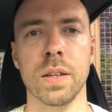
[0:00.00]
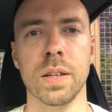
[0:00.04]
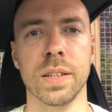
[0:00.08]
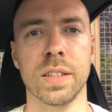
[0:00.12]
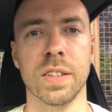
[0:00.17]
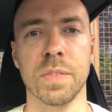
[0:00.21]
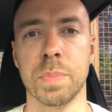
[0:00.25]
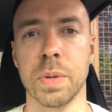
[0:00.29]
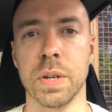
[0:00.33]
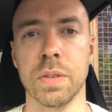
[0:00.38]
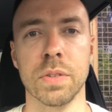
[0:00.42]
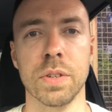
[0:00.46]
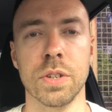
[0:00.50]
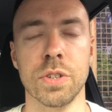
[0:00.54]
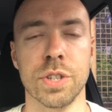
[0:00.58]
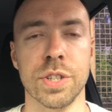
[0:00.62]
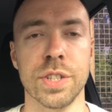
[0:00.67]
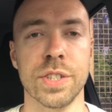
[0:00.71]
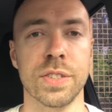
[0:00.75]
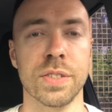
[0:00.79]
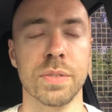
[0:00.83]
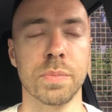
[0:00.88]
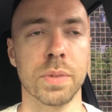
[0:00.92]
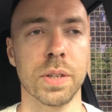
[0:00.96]
это впервые в
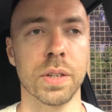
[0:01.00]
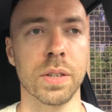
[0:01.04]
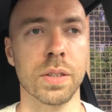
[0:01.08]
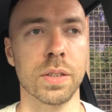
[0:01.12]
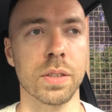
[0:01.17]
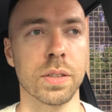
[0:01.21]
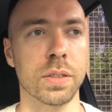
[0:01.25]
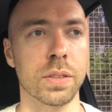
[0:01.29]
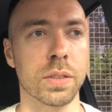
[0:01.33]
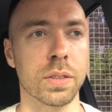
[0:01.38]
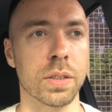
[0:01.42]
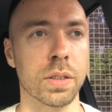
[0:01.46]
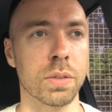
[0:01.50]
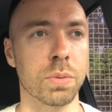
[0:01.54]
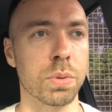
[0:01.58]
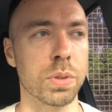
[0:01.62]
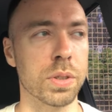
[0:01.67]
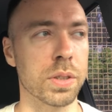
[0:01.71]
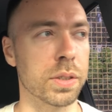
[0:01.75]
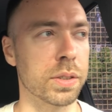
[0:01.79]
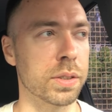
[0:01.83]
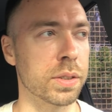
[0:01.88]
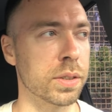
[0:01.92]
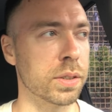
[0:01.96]
жизни мой
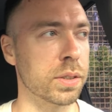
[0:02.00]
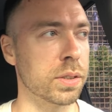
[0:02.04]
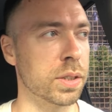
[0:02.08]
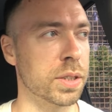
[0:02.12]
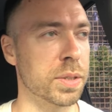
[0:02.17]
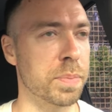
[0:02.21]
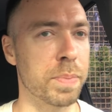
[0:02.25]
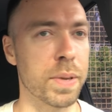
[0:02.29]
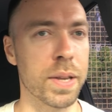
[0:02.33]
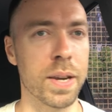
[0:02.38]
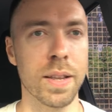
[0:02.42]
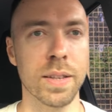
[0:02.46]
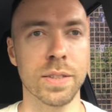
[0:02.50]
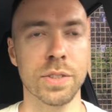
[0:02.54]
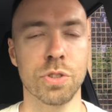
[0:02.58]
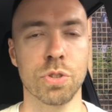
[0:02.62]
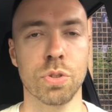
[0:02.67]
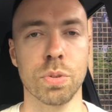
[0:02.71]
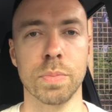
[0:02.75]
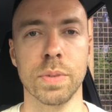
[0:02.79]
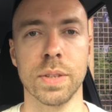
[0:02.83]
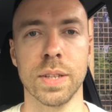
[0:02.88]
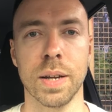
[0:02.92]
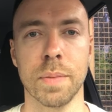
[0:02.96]
такой экспириенс,
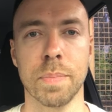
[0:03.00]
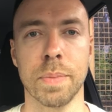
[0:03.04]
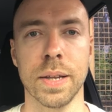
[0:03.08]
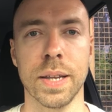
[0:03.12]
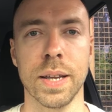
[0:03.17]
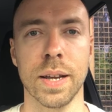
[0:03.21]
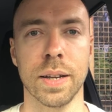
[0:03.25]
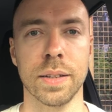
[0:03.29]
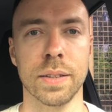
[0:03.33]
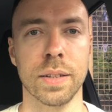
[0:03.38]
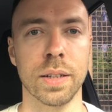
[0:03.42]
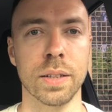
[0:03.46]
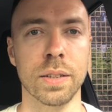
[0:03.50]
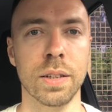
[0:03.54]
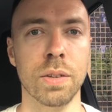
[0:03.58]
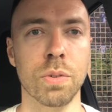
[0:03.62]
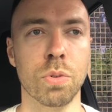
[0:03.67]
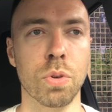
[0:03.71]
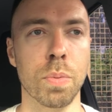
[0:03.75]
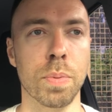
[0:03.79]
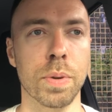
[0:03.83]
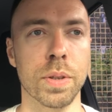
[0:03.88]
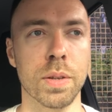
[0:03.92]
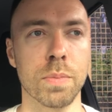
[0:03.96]
чтобы так поехать так
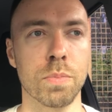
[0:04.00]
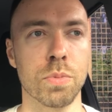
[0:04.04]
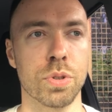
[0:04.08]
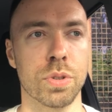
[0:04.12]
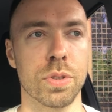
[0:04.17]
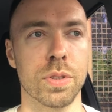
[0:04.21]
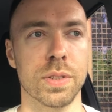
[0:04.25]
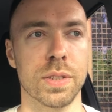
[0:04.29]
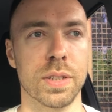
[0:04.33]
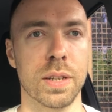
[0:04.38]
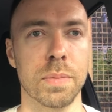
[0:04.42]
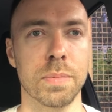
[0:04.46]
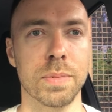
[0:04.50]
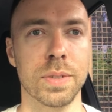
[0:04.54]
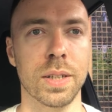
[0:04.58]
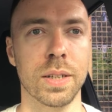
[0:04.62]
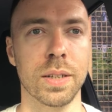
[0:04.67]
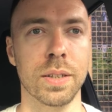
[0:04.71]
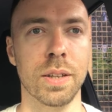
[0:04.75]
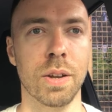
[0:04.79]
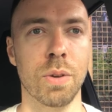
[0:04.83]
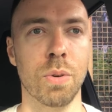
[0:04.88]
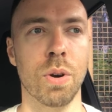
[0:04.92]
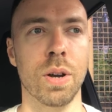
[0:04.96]
далеко, потому что на самом
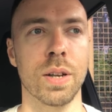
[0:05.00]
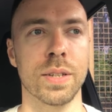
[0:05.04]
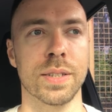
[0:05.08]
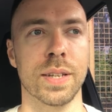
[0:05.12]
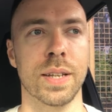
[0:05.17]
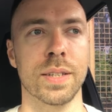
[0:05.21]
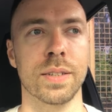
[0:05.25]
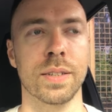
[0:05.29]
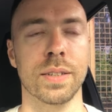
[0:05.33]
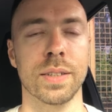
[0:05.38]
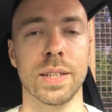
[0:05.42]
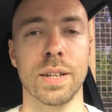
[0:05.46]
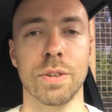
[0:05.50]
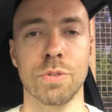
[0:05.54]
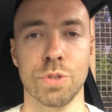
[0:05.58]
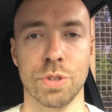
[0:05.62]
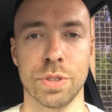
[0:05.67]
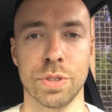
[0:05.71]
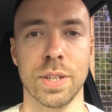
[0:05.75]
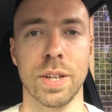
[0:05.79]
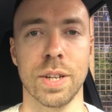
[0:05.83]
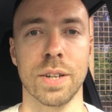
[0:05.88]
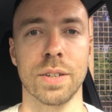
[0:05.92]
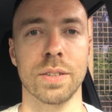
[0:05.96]
деле дорога заняла, я
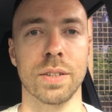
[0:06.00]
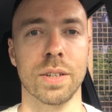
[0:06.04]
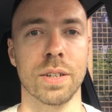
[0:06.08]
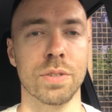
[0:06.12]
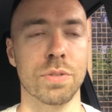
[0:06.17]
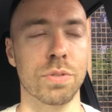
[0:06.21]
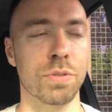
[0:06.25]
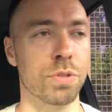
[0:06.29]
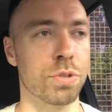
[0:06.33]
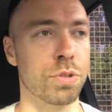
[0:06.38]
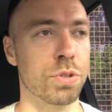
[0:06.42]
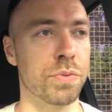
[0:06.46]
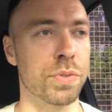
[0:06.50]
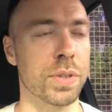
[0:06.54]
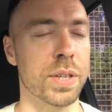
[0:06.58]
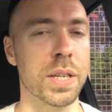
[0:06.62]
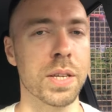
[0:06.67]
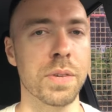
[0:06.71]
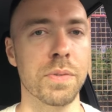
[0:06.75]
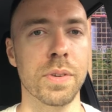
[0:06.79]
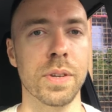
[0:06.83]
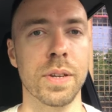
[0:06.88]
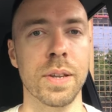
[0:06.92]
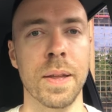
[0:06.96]
уже знаю, я нахожусь уже в
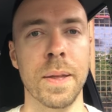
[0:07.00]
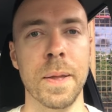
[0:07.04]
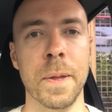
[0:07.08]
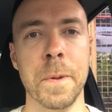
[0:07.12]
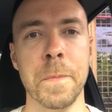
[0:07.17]
Киеве.